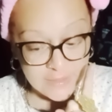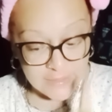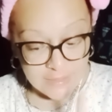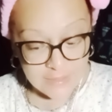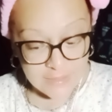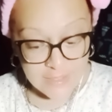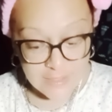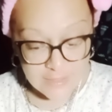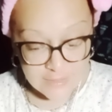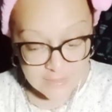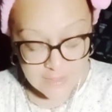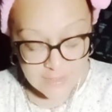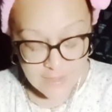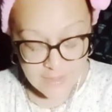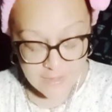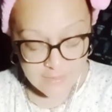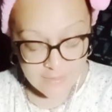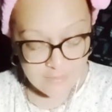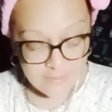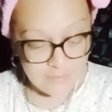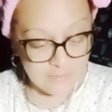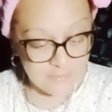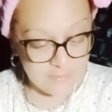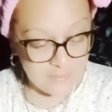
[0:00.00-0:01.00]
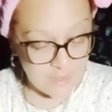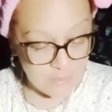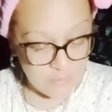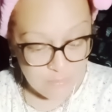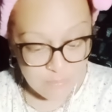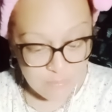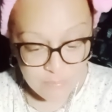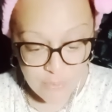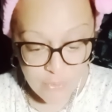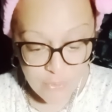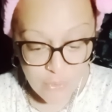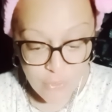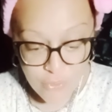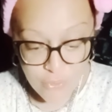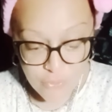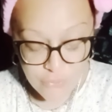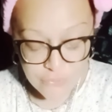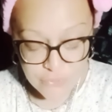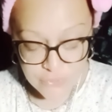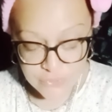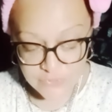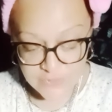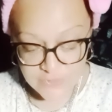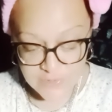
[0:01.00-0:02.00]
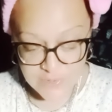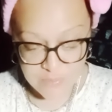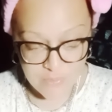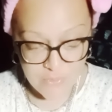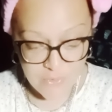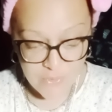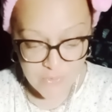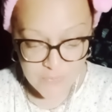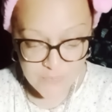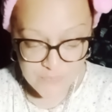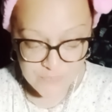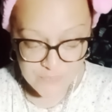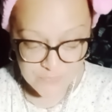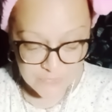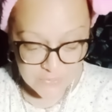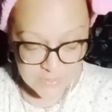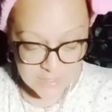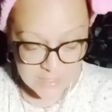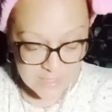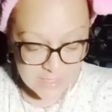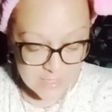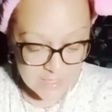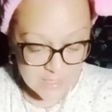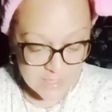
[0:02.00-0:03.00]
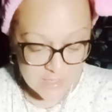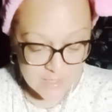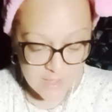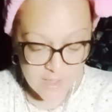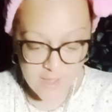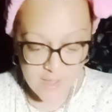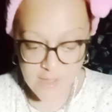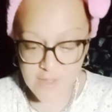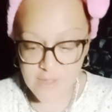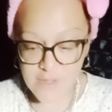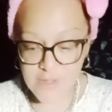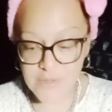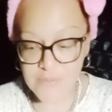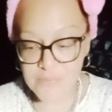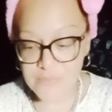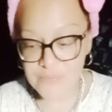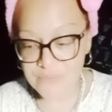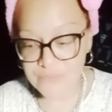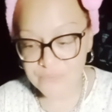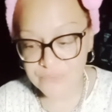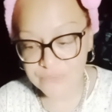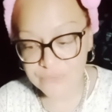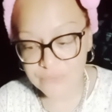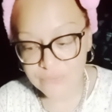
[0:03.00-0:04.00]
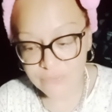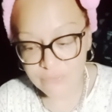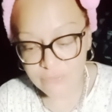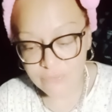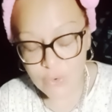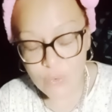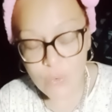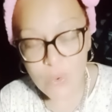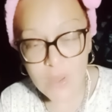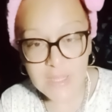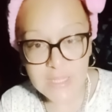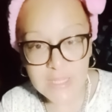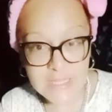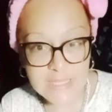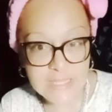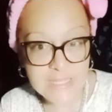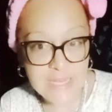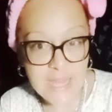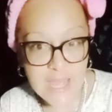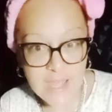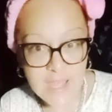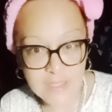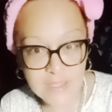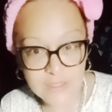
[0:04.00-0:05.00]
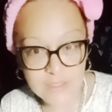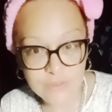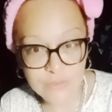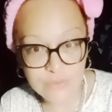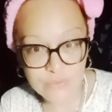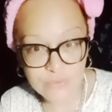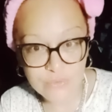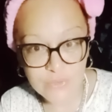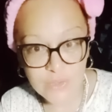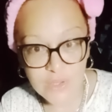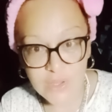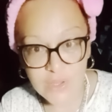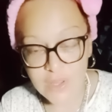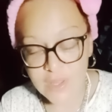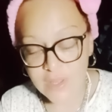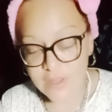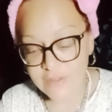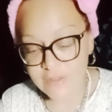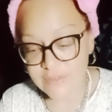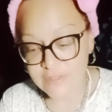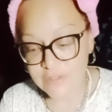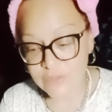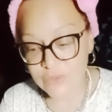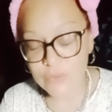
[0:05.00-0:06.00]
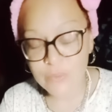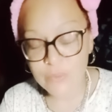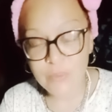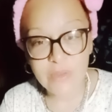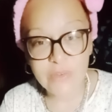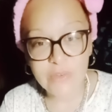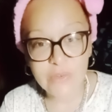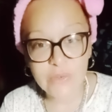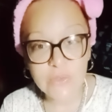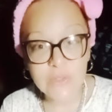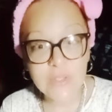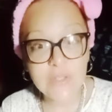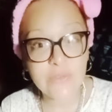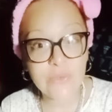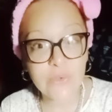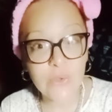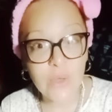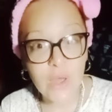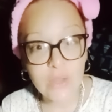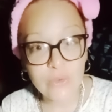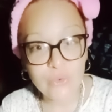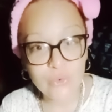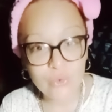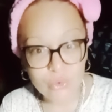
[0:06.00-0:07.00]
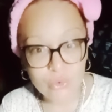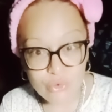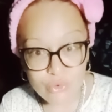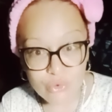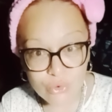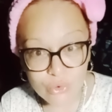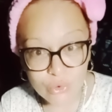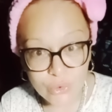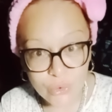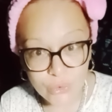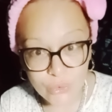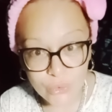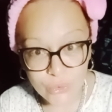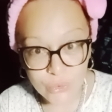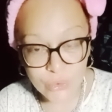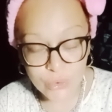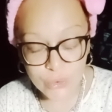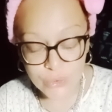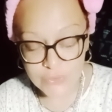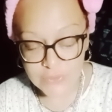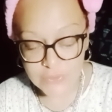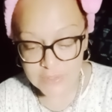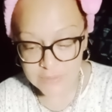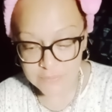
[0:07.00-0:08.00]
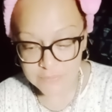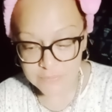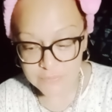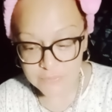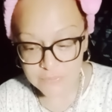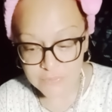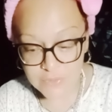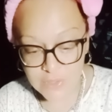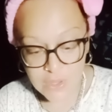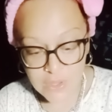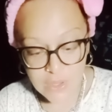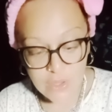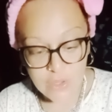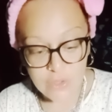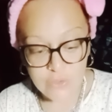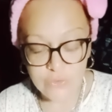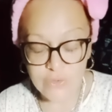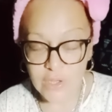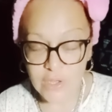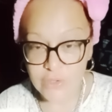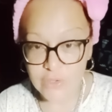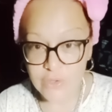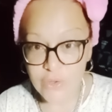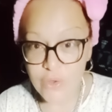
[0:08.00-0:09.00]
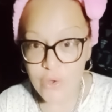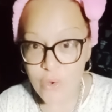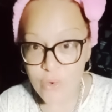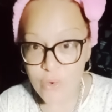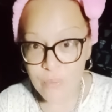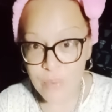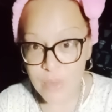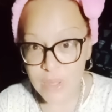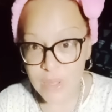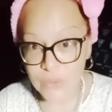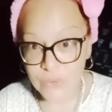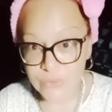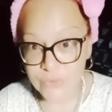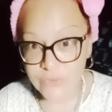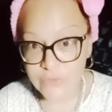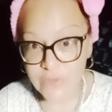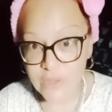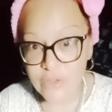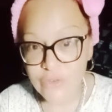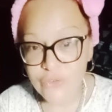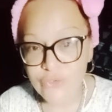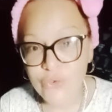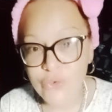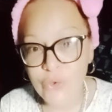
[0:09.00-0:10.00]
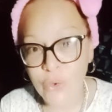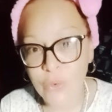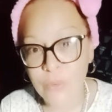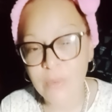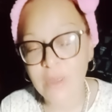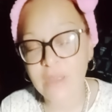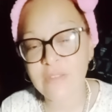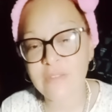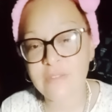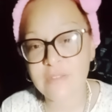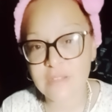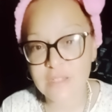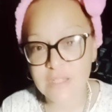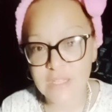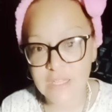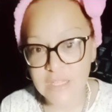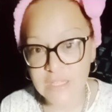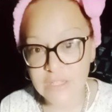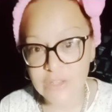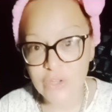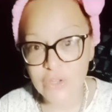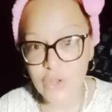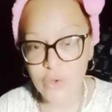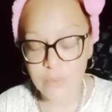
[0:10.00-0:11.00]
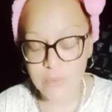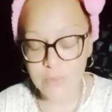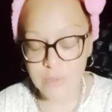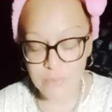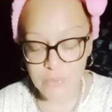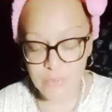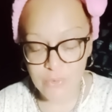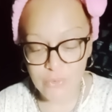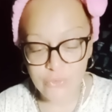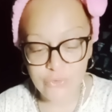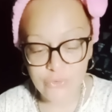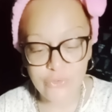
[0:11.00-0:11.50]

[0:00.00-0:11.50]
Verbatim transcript: Quelqu'un t'aime profondément et euh, quoi qu'il arrive, c'est une personne qui sera toujours de ton côté. D'ailleurs, en parlant de ça, je te remercie énormément.